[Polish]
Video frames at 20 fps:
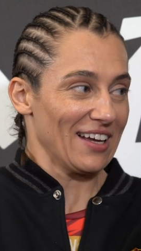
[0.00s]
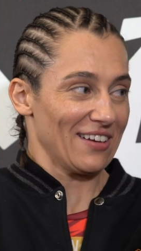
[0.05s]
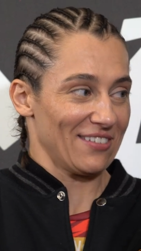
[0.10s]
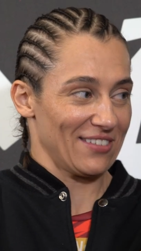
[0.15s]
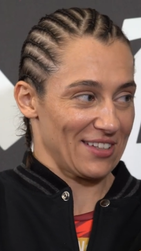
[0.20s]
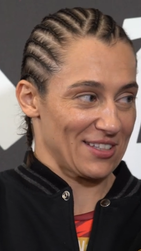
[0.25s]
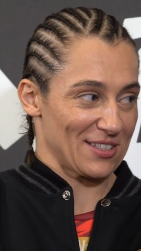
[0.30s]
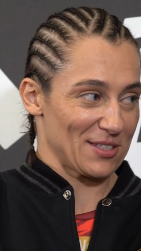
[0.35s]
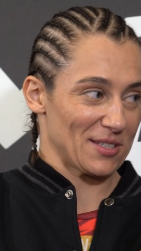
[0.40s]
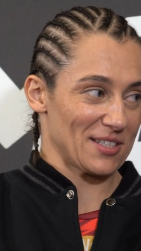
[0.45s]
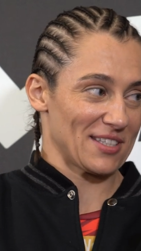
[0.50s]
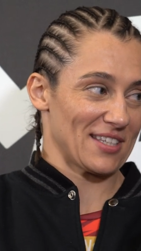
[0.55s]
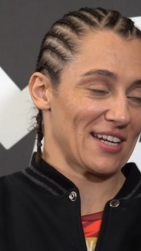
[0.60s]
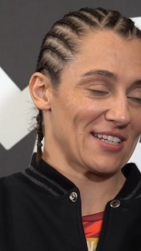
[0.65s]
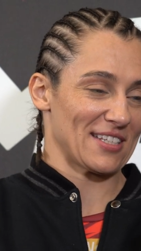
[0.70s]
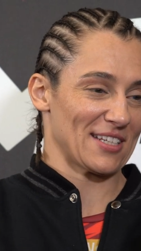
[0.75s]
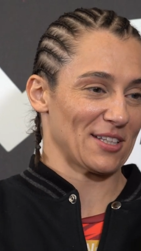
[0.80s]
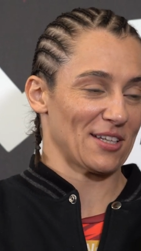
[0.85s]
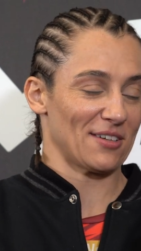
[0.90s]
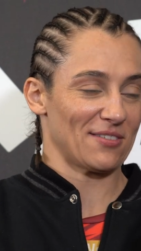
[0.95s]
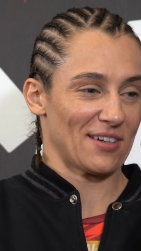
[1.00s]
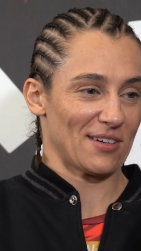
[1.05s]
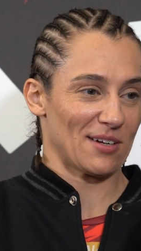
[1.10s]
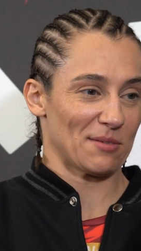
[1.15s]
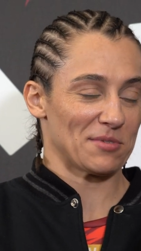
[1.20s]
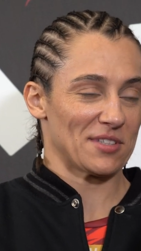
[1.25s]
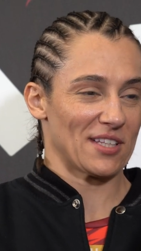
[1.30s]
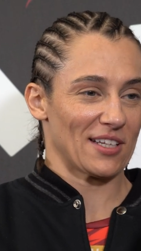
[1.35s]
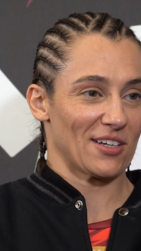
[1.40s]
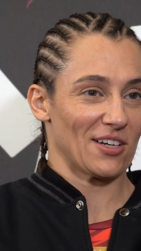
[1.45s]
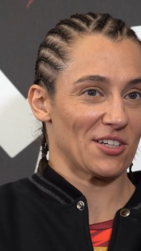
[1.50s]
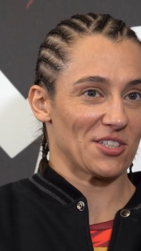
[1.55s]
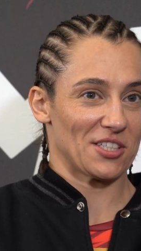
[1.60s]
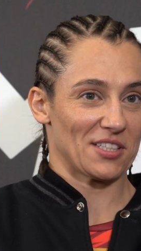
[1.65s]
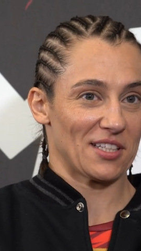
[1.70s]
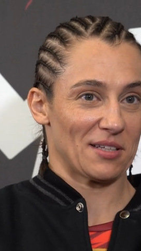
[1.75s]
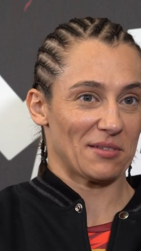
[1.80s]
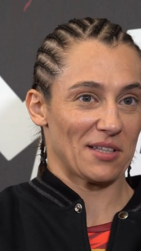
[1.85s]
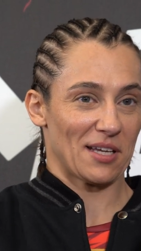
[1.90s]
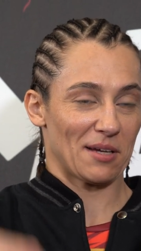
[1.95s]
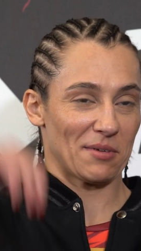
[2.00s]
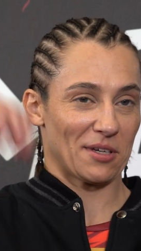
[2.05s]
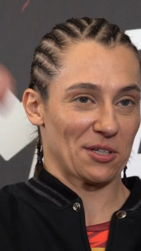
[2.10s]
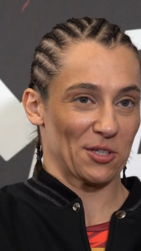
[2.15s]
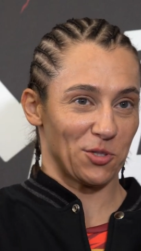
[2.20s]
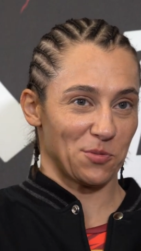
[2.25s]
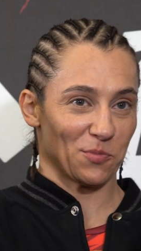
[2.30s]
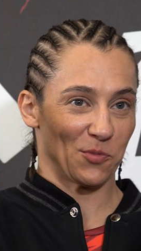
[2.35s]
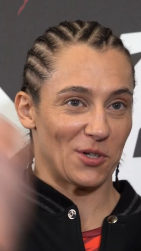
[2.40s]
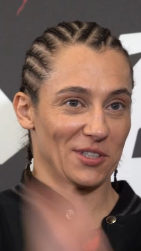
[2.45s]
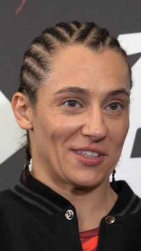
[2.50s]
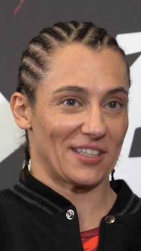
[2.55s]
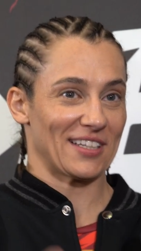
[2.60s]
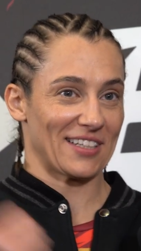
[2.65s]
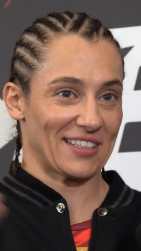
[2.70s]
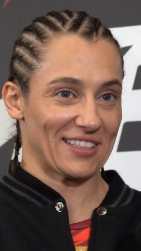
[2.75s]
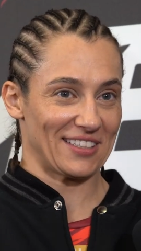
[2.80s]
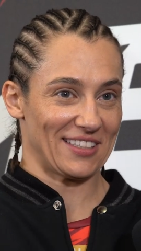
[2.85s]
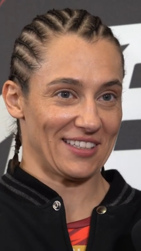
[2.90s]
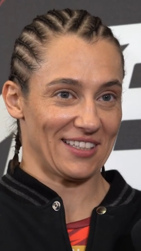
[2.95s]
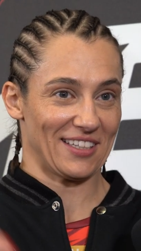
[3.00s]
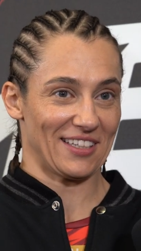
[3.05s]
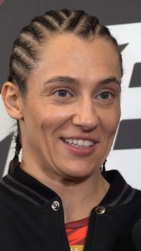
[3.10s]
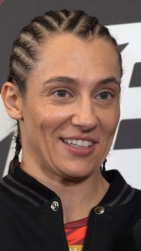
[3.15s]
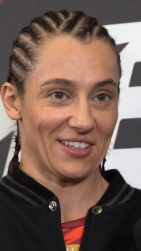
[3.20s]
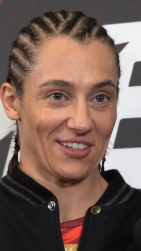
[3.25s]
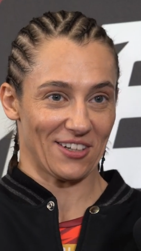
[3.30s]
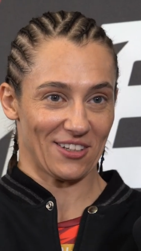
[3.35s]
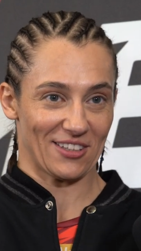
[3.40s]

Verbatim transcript: więc zrezygnowałam z tego, się tam dałam jakiś młotek i